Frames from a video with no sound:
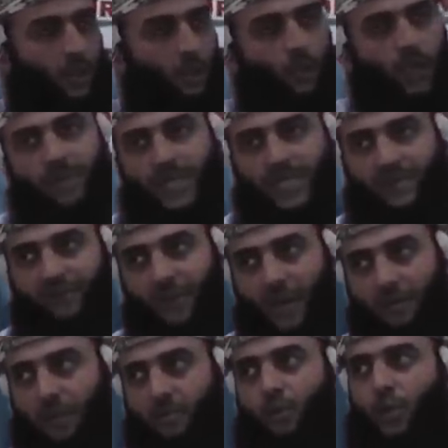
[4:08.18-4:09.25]
ولم يكتفي
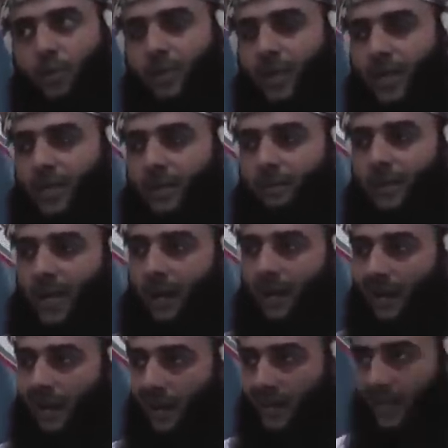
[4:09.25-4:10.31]
محمد بن بور بذلك
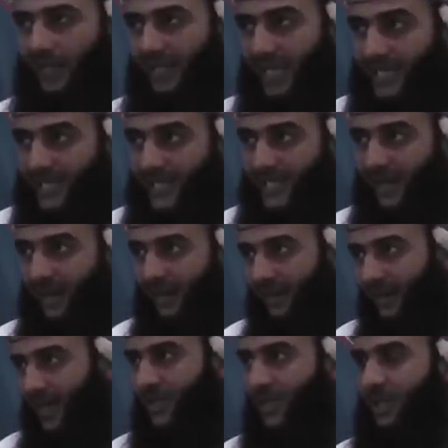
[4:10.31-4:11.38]
بل جز
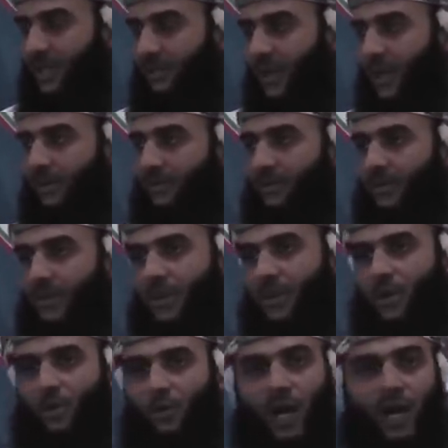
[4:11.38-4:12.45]
رأس الإمام
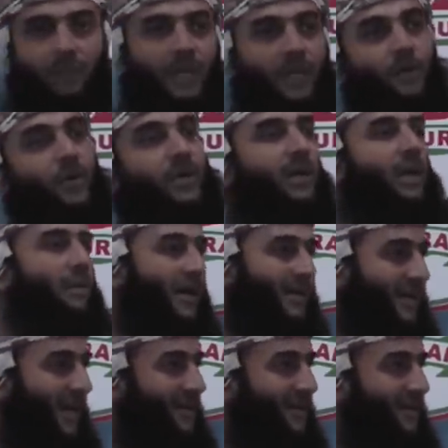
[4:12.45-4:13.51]
وحمله إلى
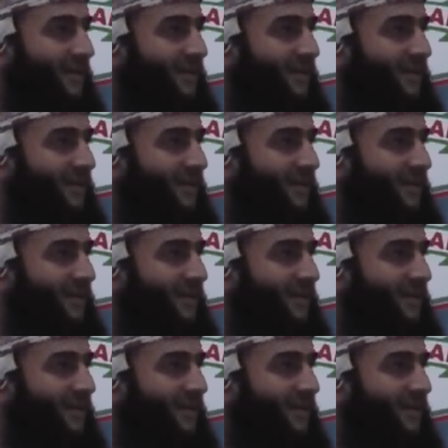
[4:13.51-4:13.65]
بغداد